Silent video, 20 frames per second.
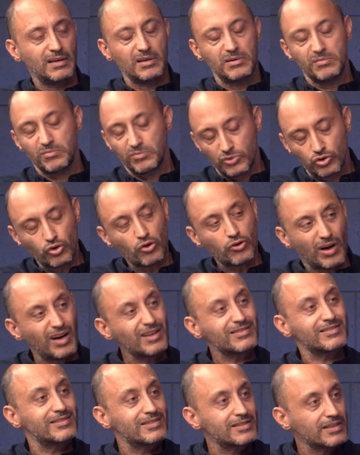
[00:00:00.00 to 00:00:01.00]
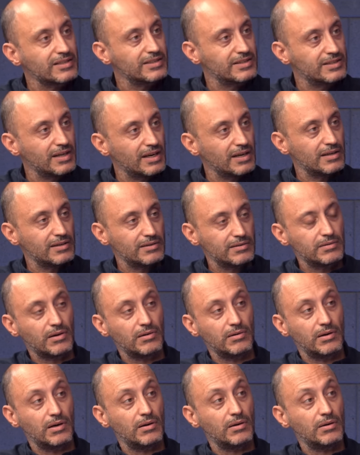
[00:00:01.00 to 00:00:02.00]
çok az sayıda
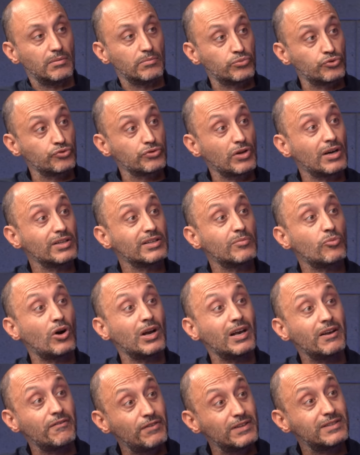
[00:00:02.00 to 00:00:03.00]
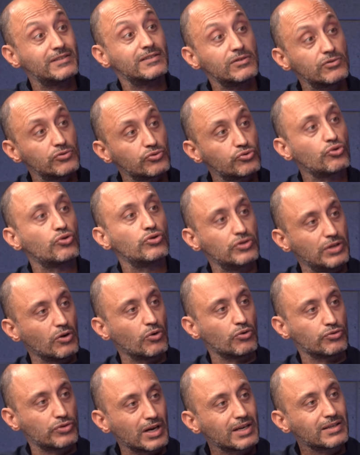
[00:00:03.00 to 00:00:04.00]
bunda ana muhalefetin rolüne
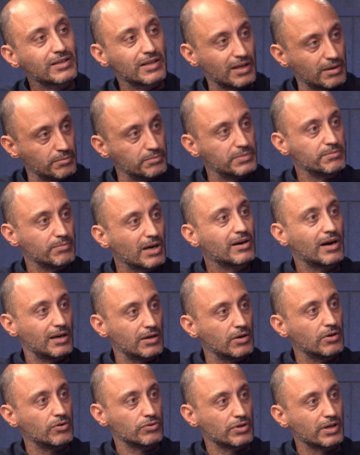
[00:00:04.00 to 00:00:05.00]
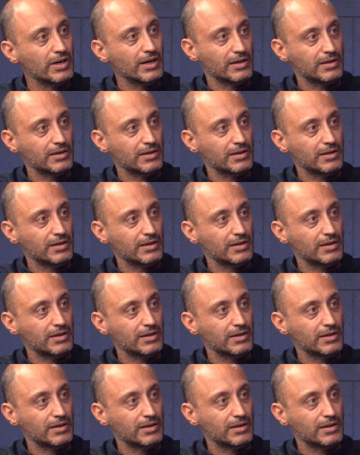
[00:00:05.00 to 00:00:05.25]
odaklanan bir makale olarak